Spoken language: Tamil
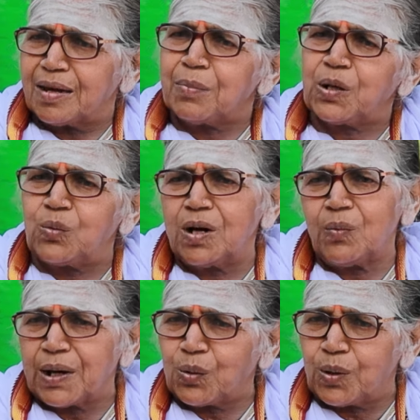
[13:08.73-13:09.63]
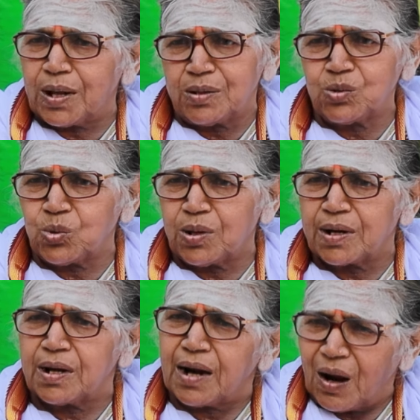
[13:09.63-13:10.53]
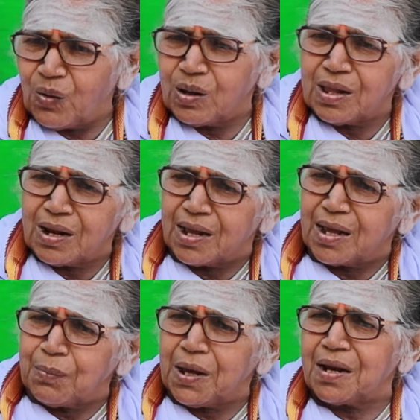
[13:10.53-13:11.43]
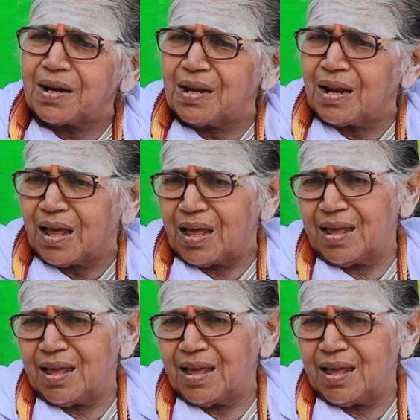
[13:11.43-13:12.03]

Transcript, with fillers: சபைக்குள்ளே வரக்கூடாதுன்னு சொல்லியிருக்காரு அவ்வளோதான் நேர்மையாக இருக்குல்ல